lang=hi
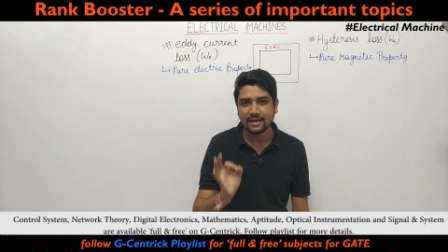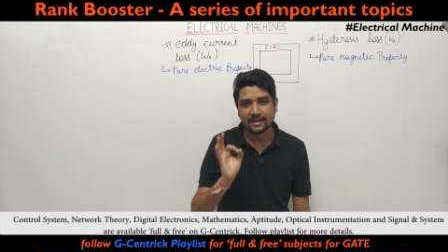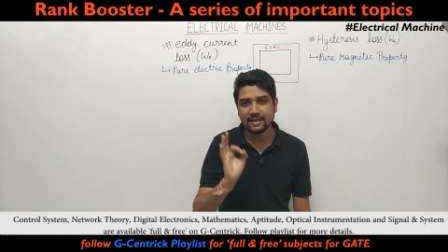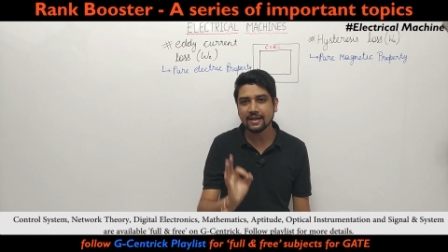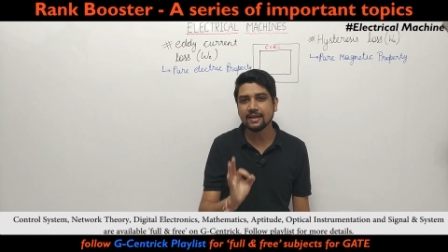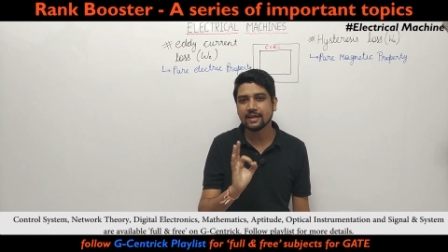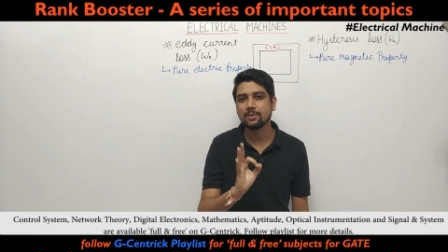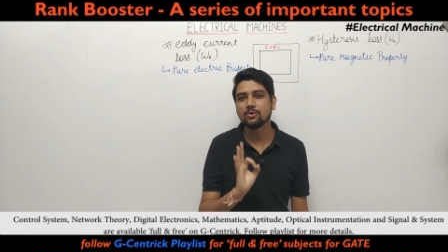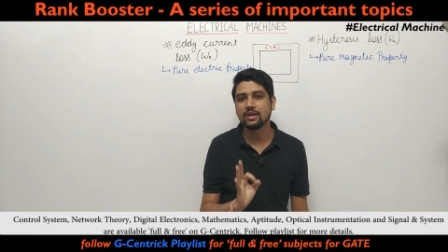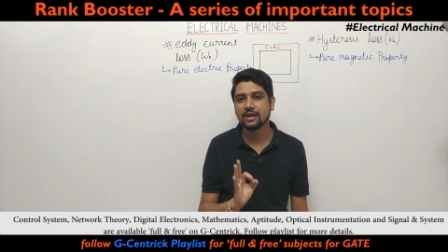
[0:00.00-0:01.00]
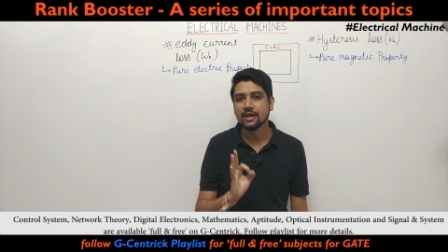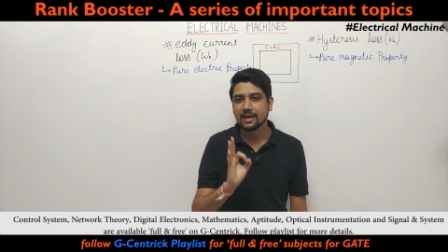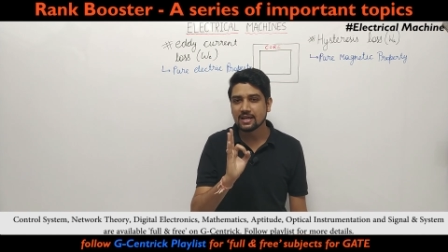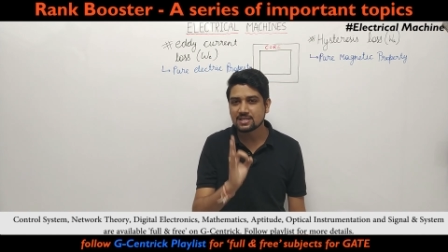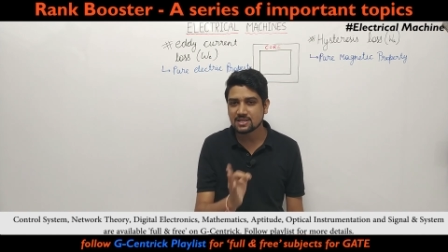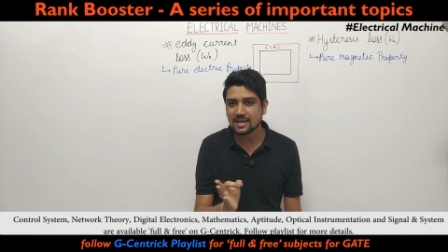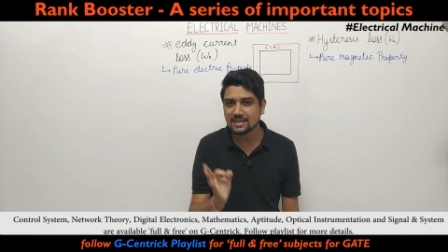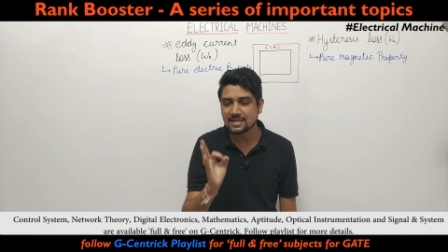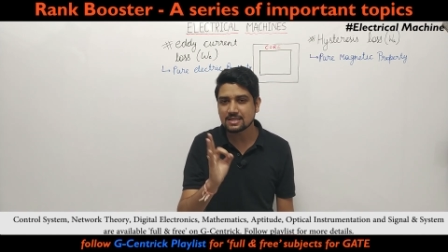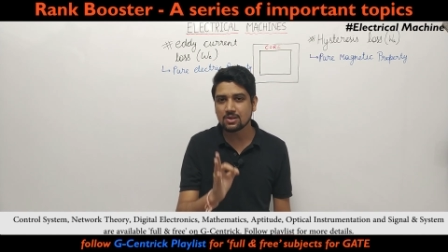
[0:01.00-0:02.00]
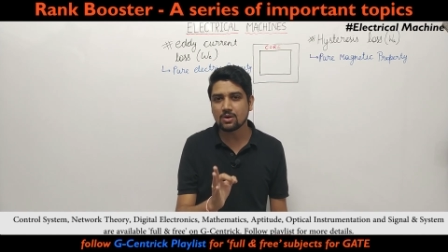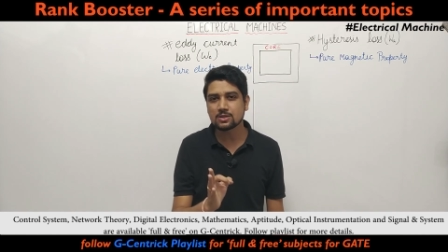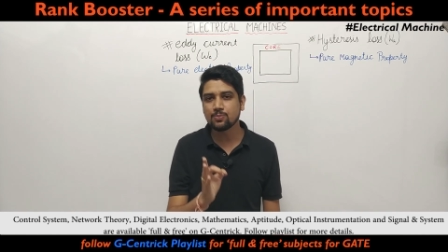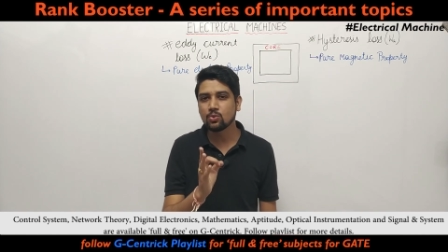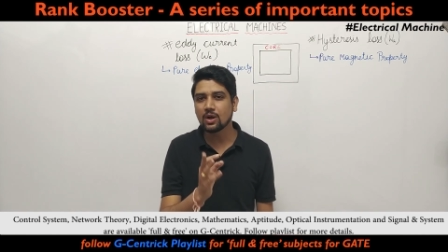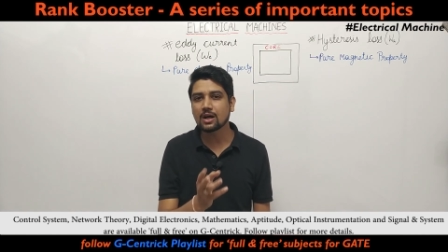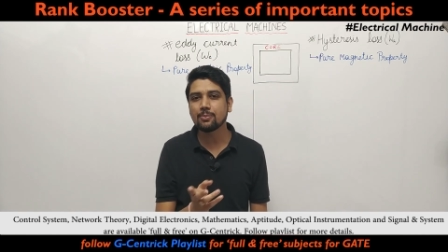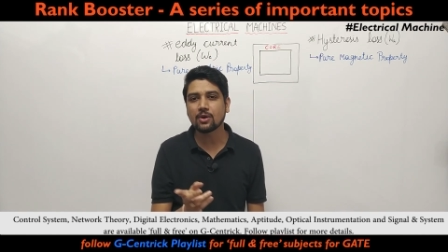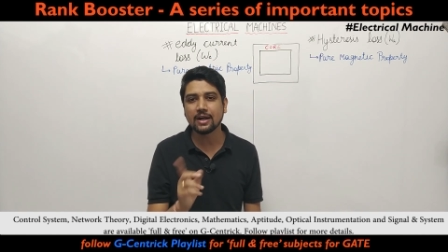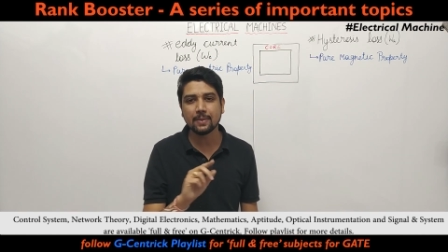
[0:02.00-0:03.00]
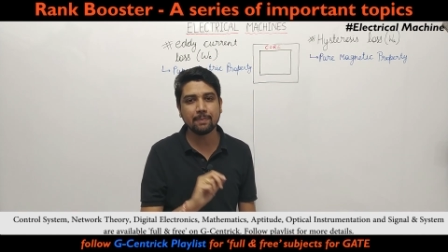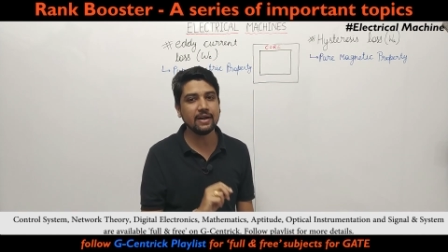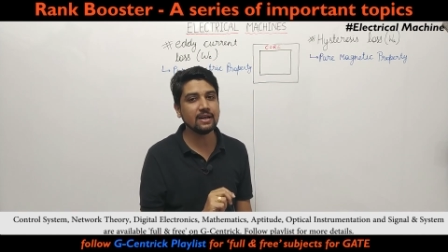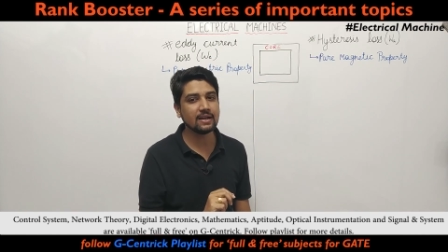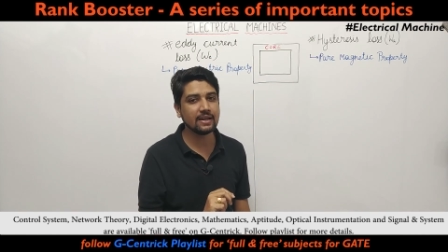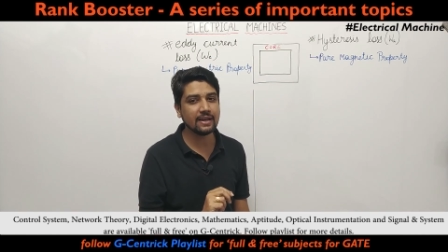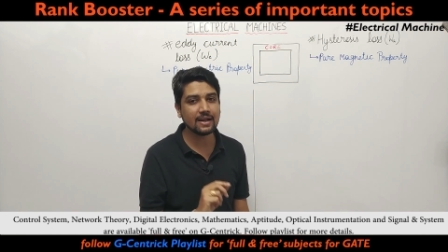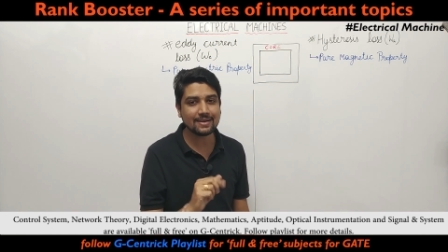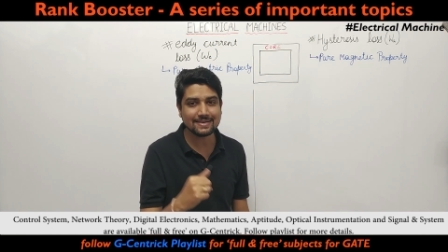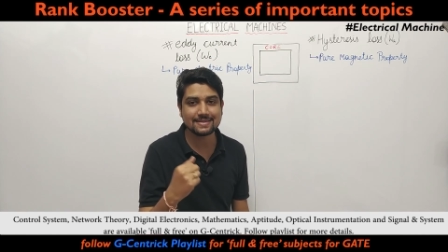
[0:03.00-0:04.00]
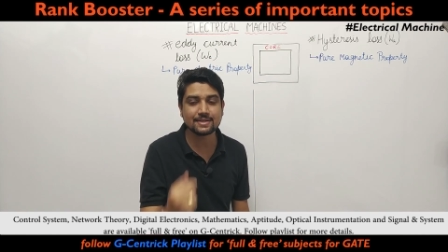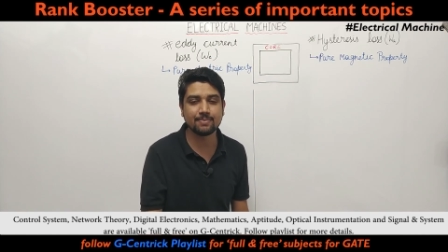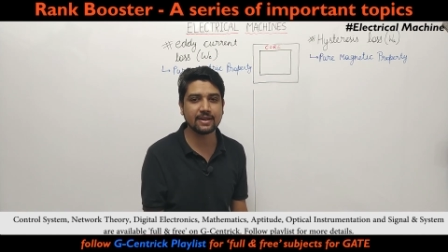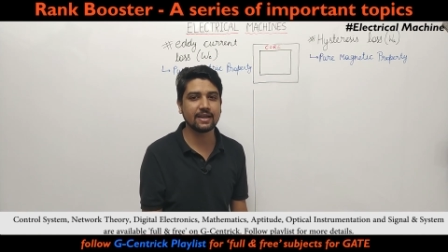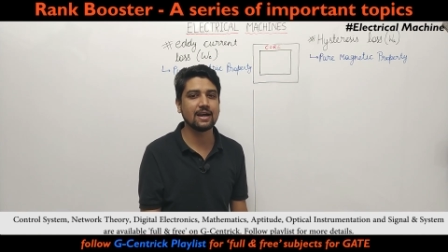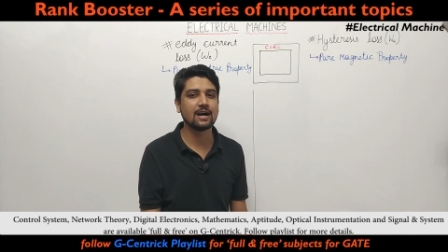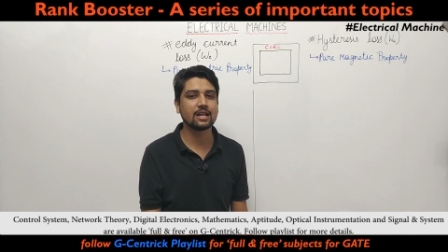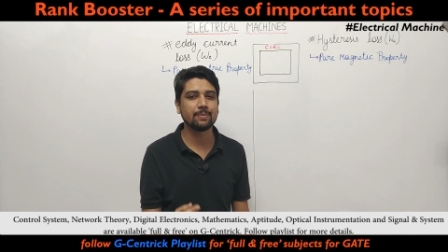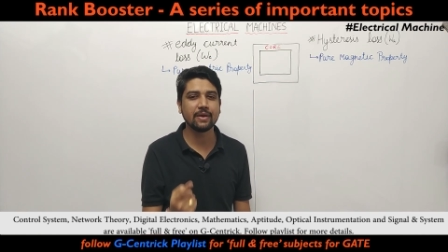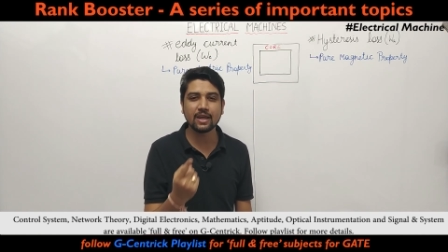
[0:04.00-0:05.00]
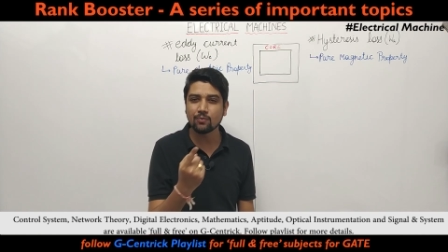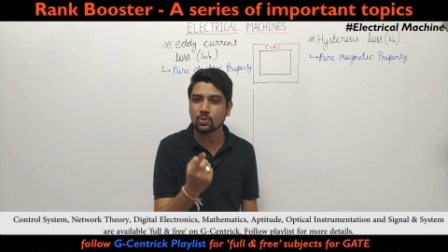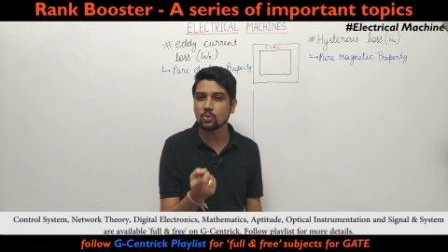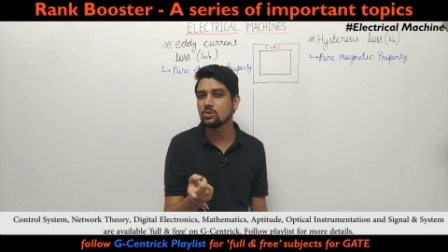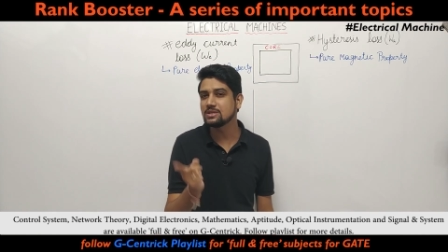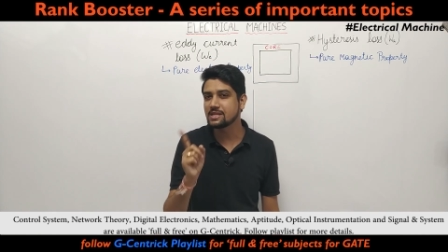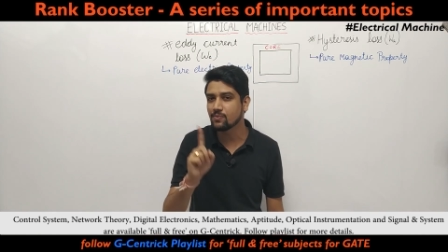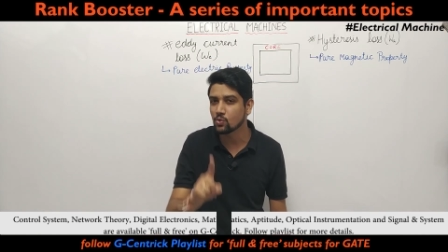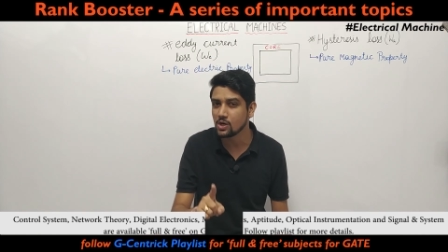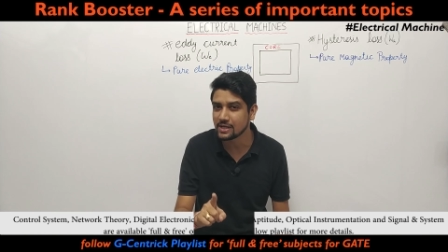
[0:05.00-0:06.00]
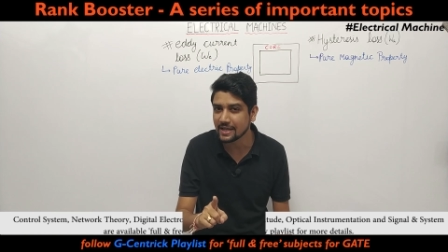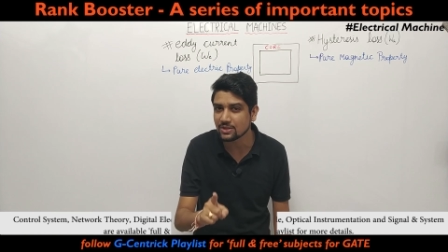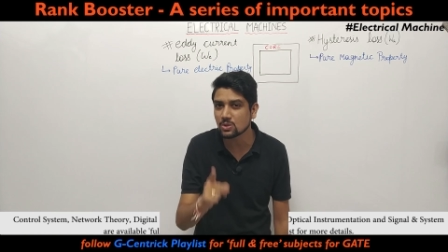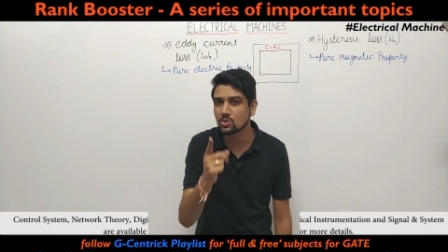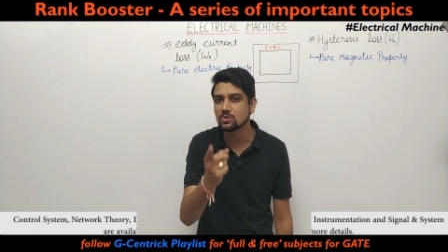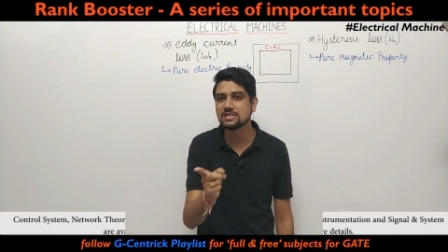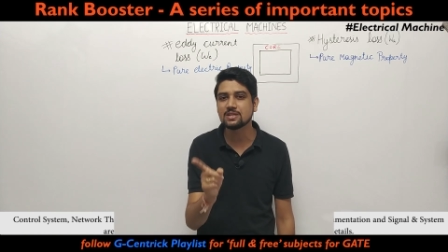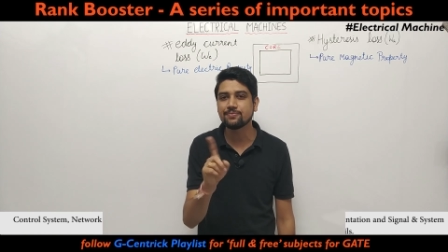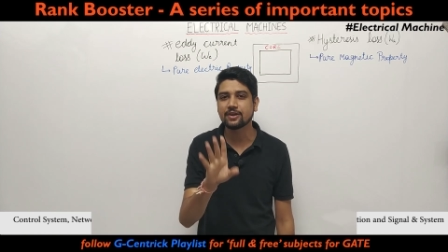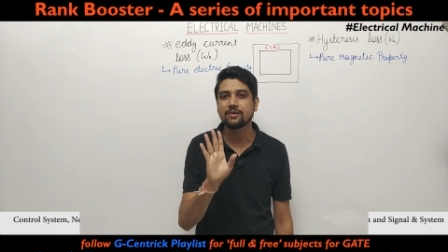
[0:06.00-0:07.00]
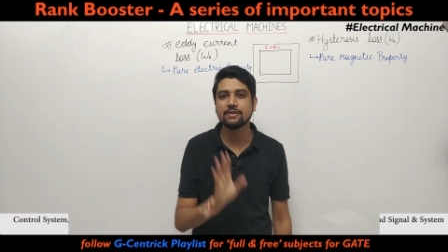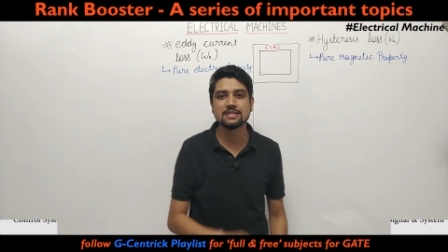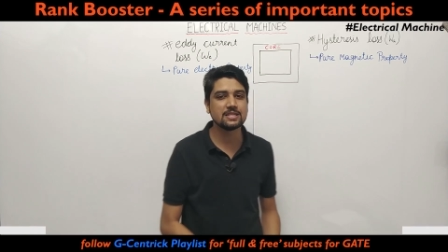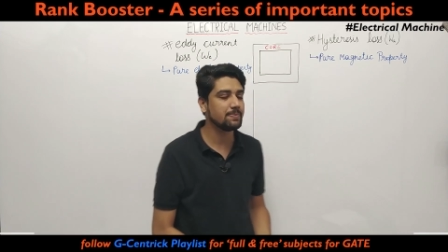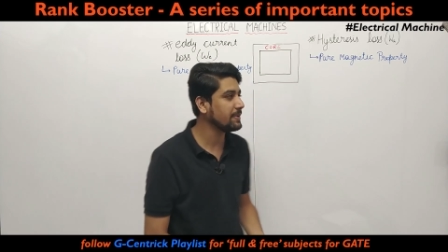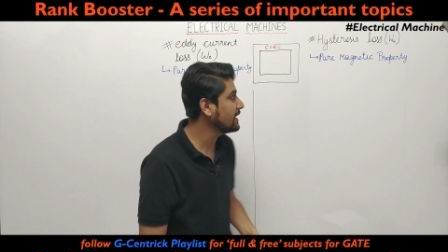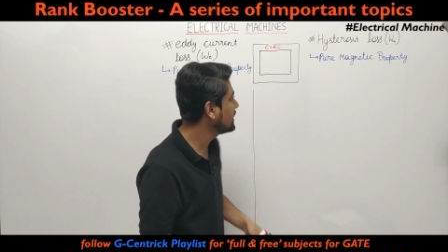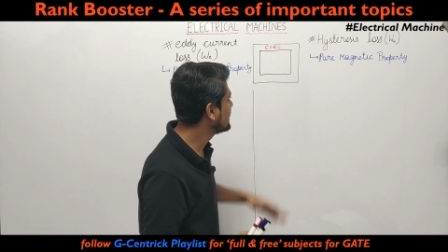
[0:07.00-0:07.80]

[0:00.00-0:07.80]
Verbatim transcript: ये नहीं बोलेगी हिस्टेरिसिस लॉस पूरा का पूरा डिपेंड करेगा कस्टमर के हाथ में कि वो कौन से वोल्टेज और कौन सी फ्रिक्वेंसी पे